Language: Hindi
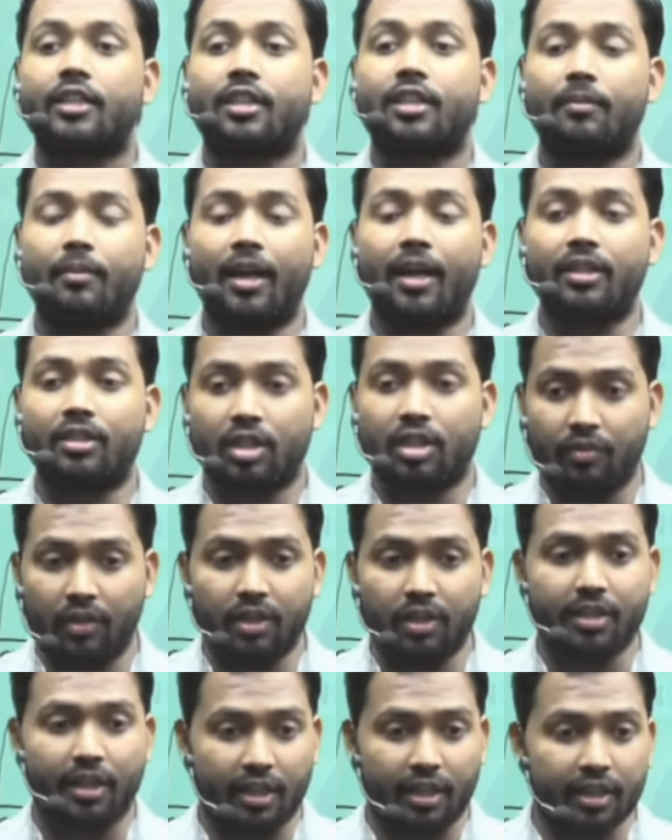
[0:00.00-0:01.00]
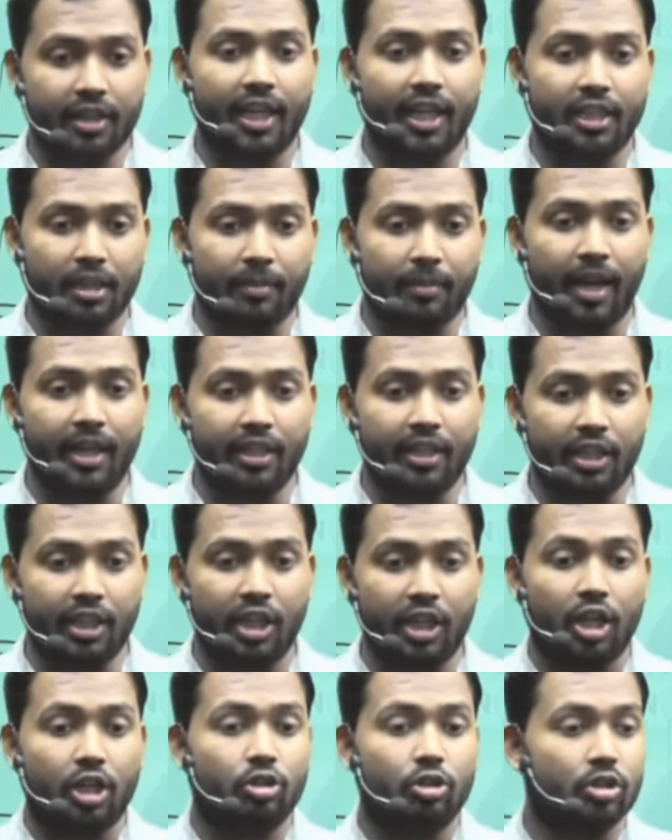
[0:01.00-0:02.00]
समान सिविल संहिता जब
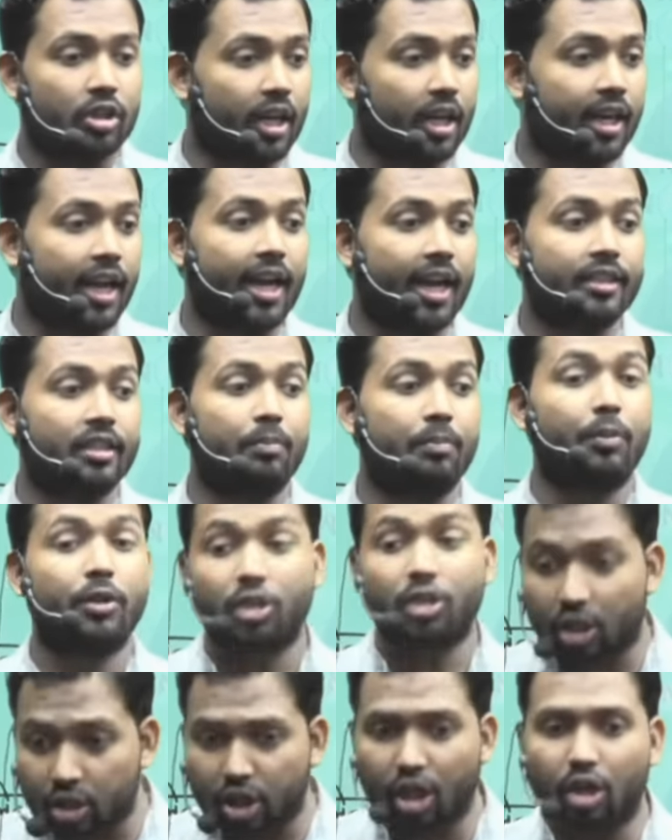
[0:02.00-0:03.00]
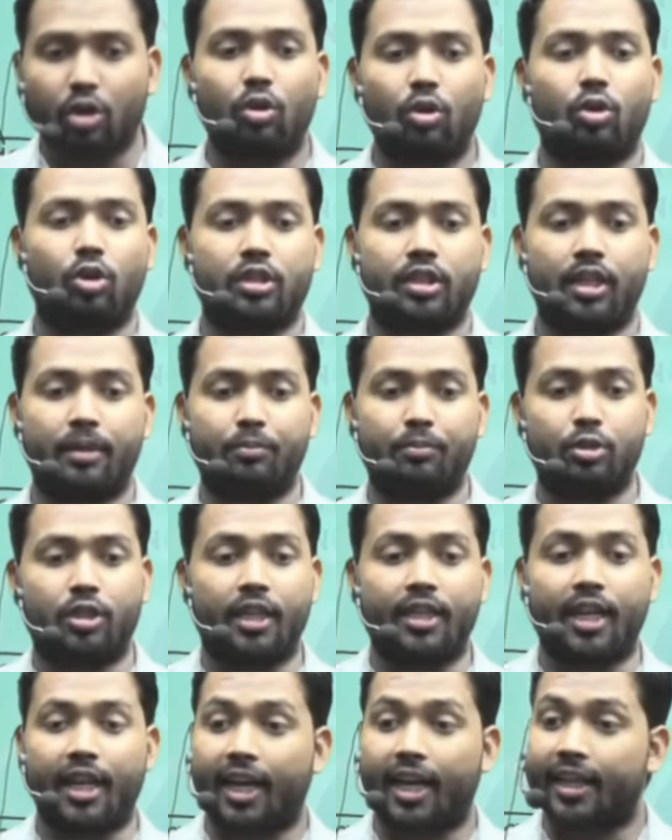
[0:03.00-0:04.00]
आएगी तो सरकार से पचहत्तर को क्वेश्चन
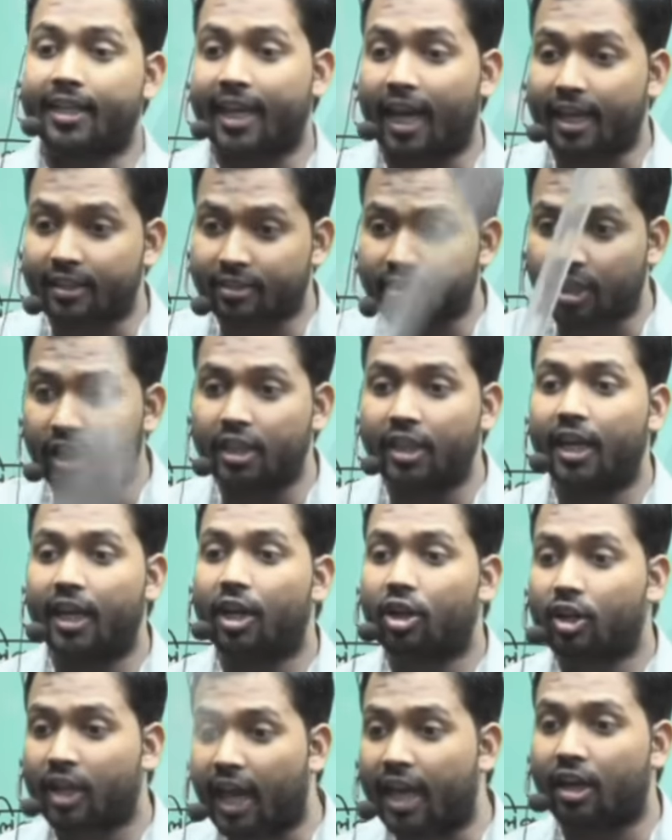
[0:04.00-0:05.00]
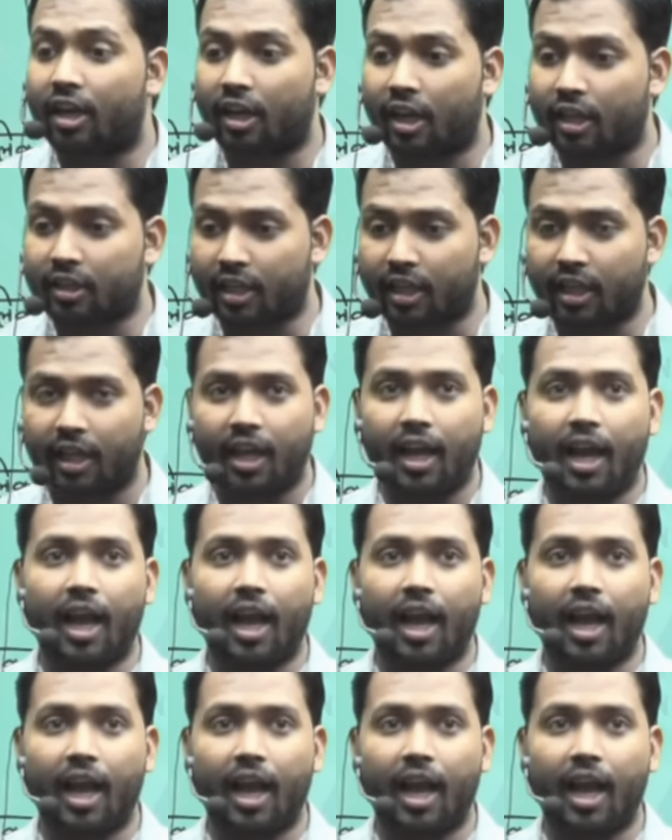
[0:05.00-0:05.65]
पूछा जाएगा क्या सही है क्या गलत है